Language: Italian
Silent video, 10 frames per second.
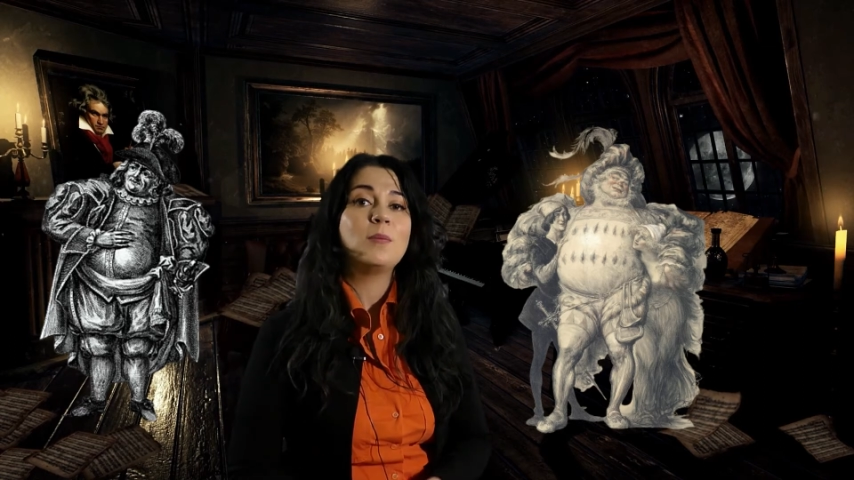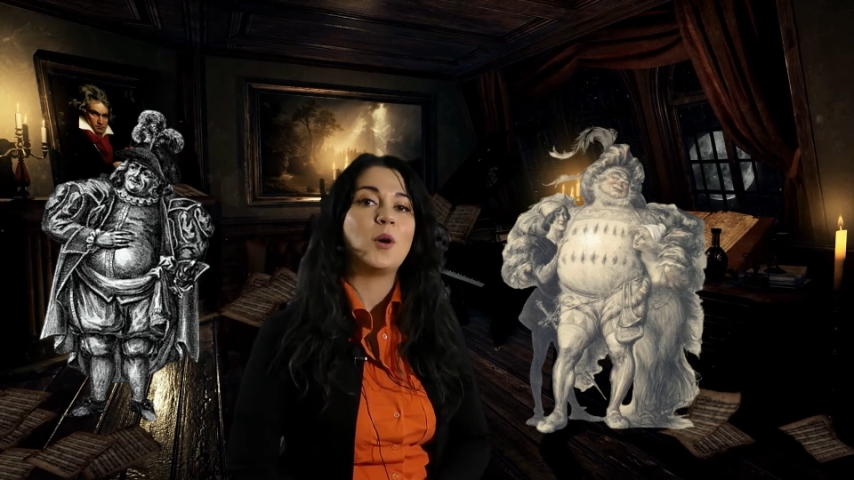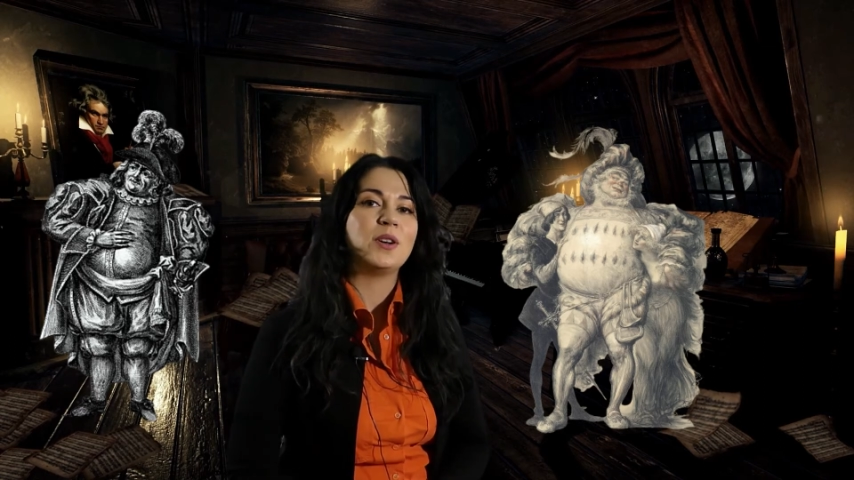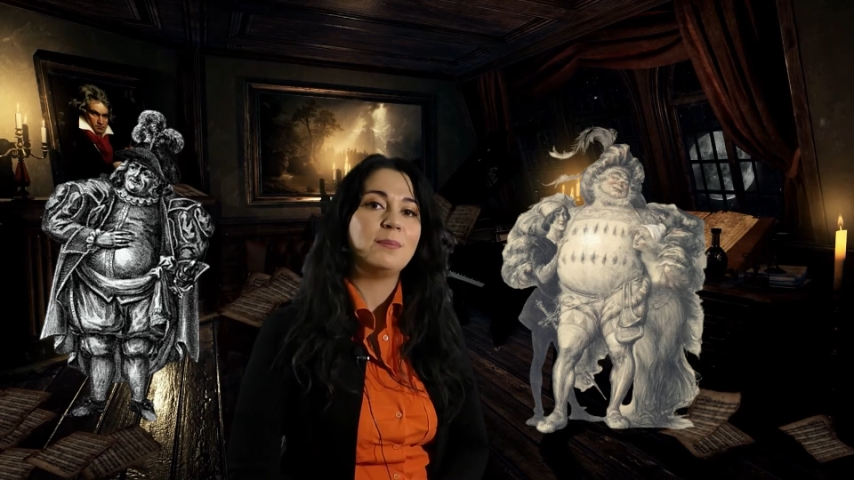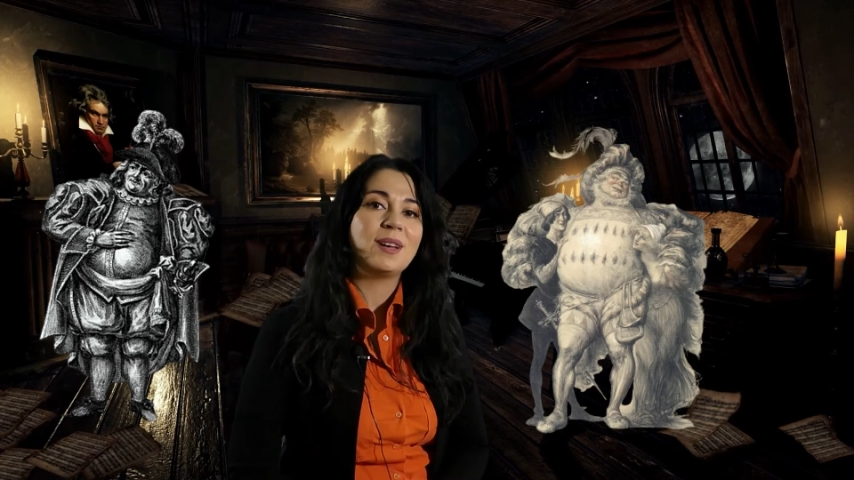
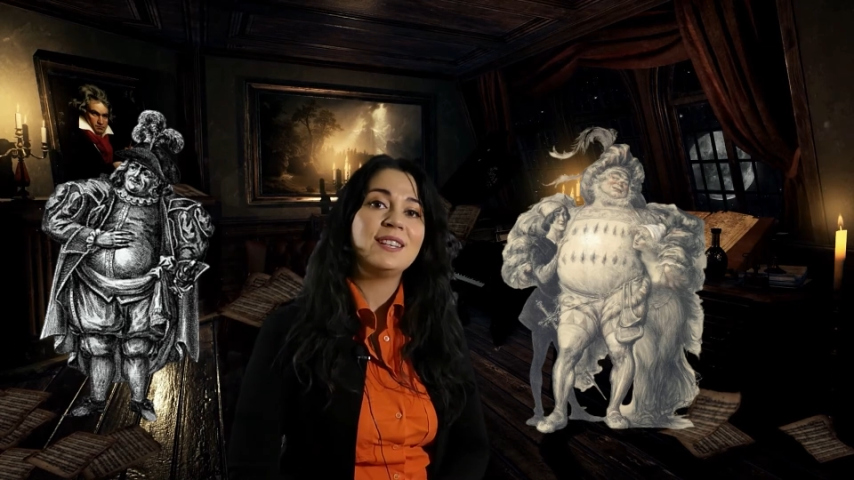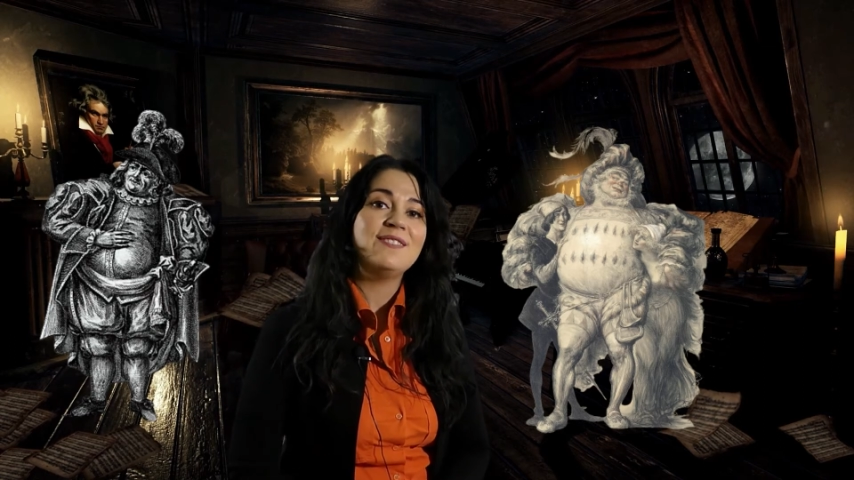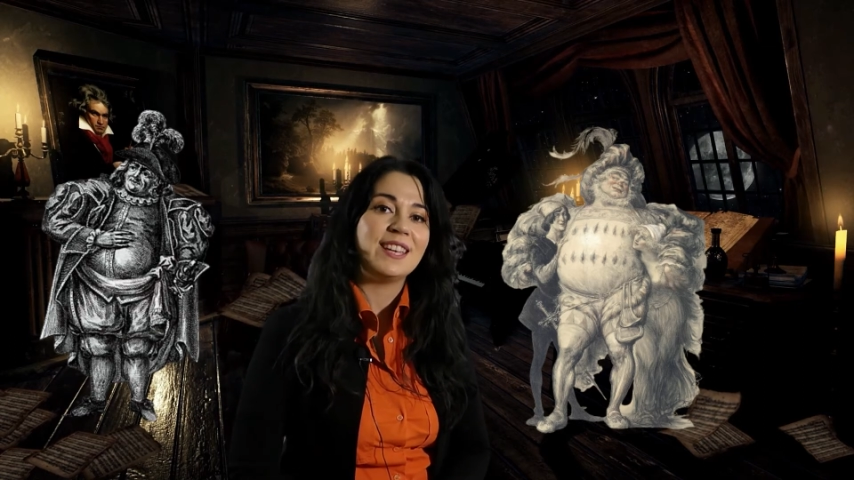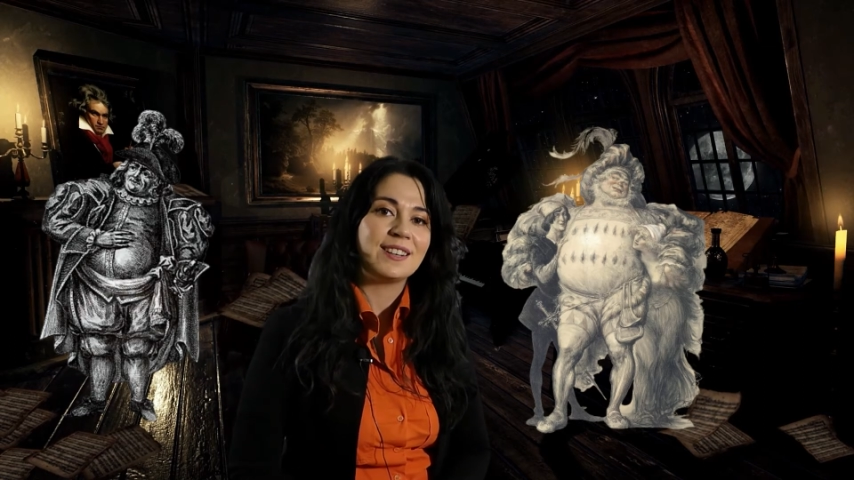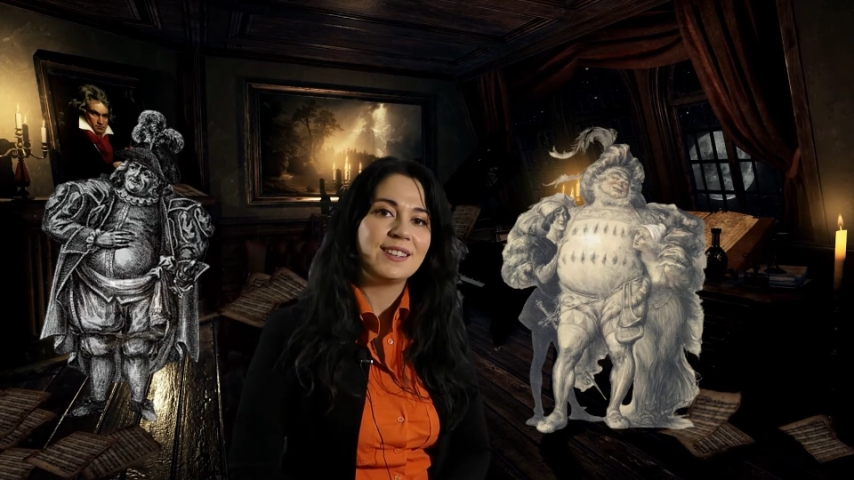omonima di
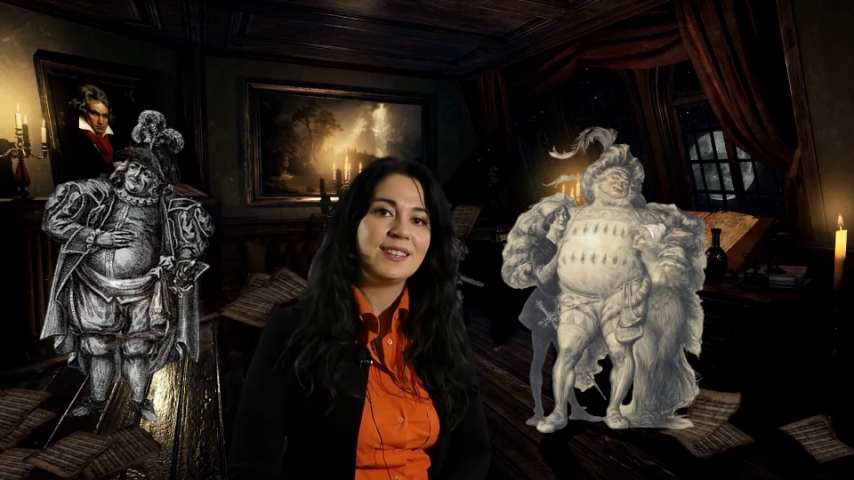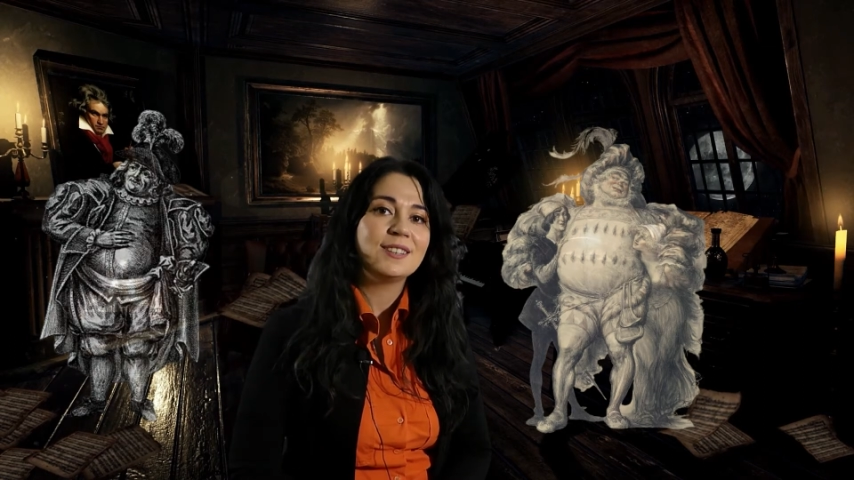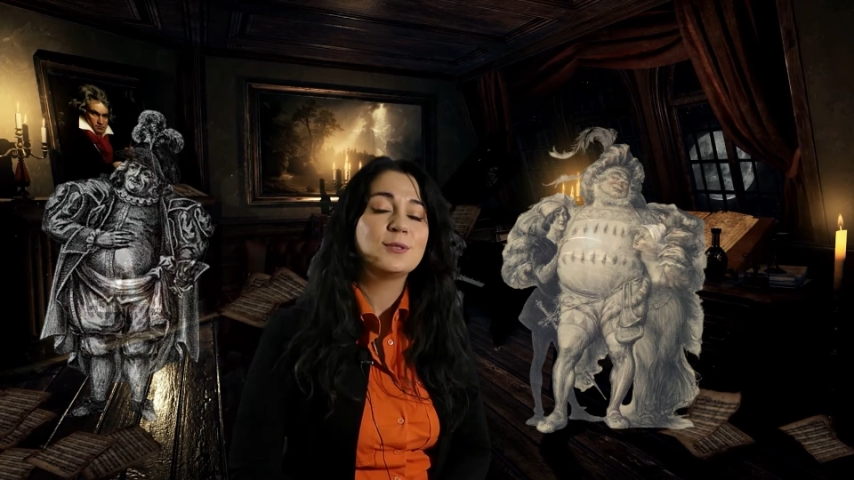Verdi,